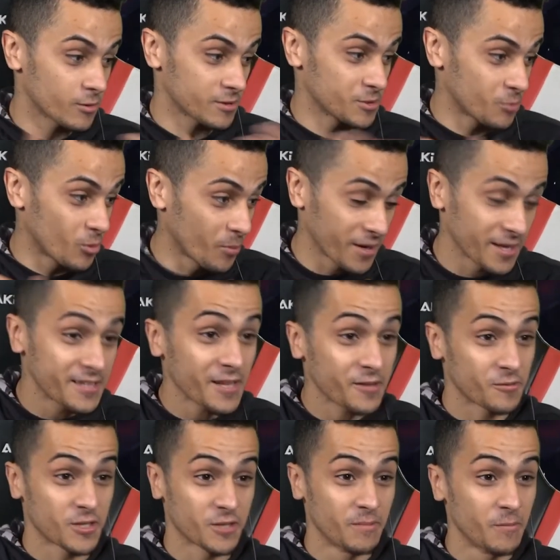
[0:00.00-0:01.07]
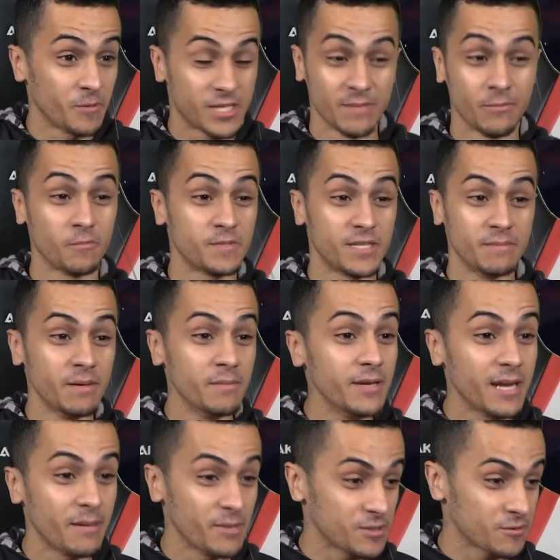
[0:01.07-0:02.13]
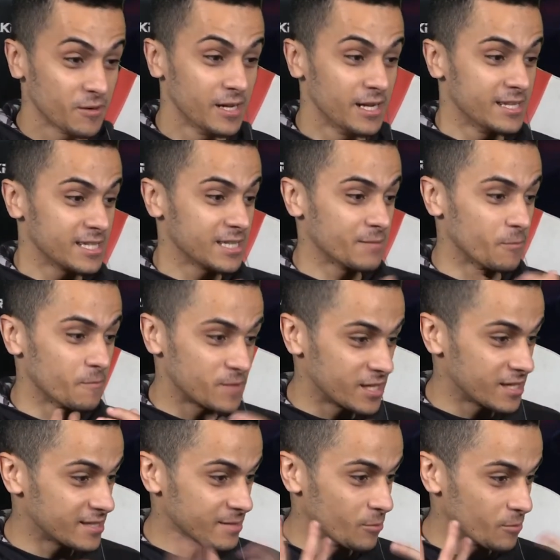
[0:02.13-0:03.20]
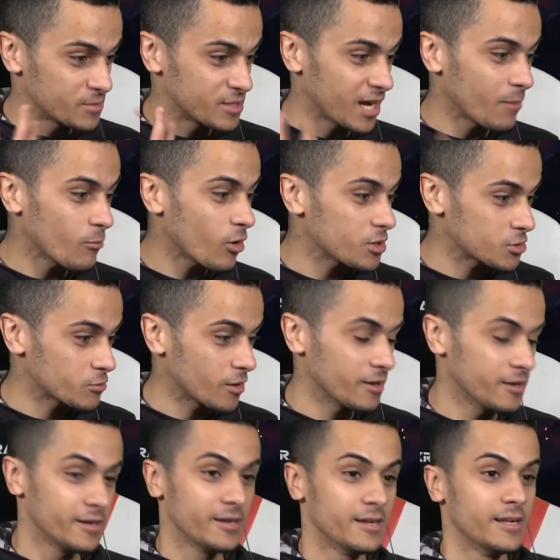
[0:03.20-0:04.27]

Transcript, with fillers: Je suis propriétaire, donc c'est mon petit bébé, la maison. C'est mon, petit, mon petit à moi, tu vois.